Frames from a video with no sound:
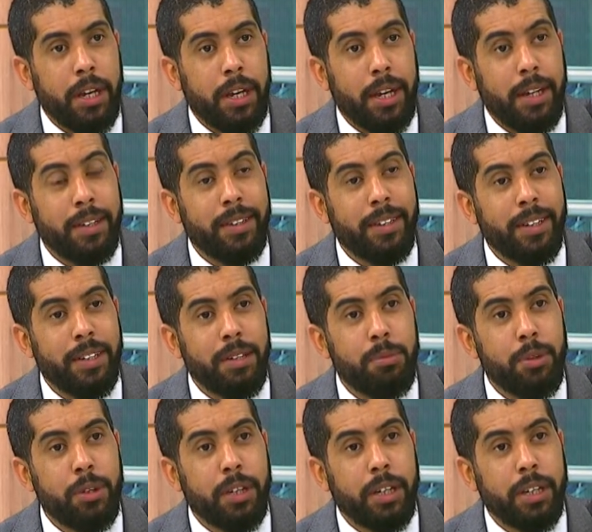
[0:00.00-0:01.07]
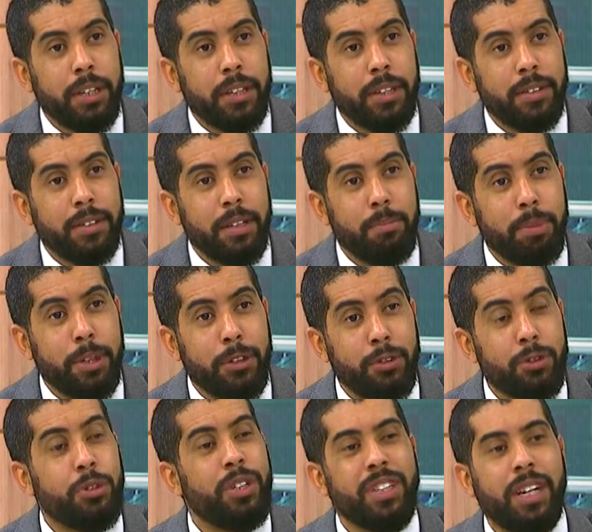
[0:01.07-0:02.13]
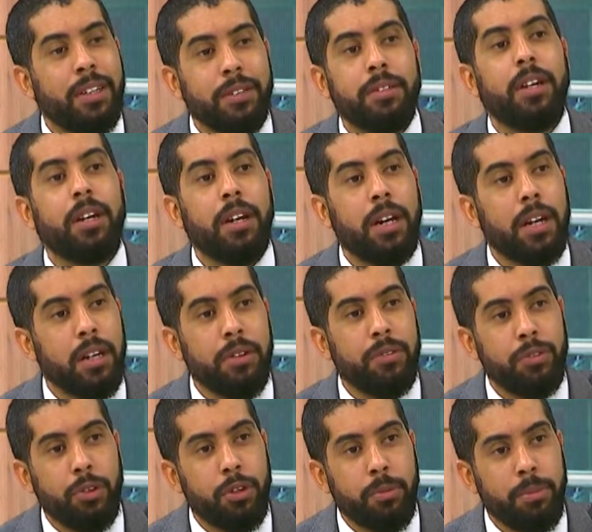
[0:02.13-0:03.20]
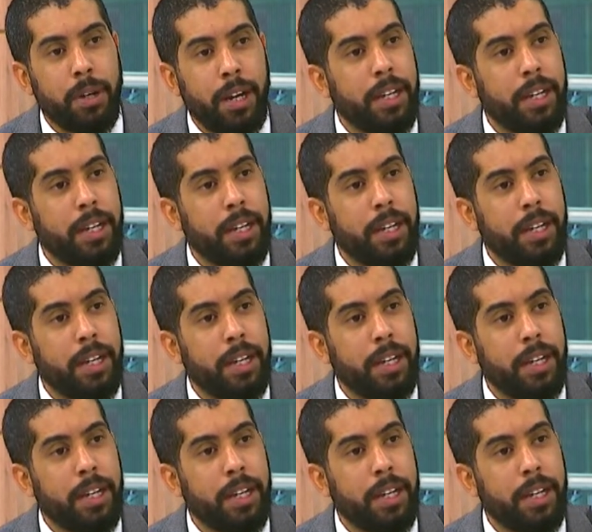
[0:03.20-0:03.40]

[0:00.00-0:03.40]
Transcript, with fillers: entendemos que se pensó en hacer la reforma,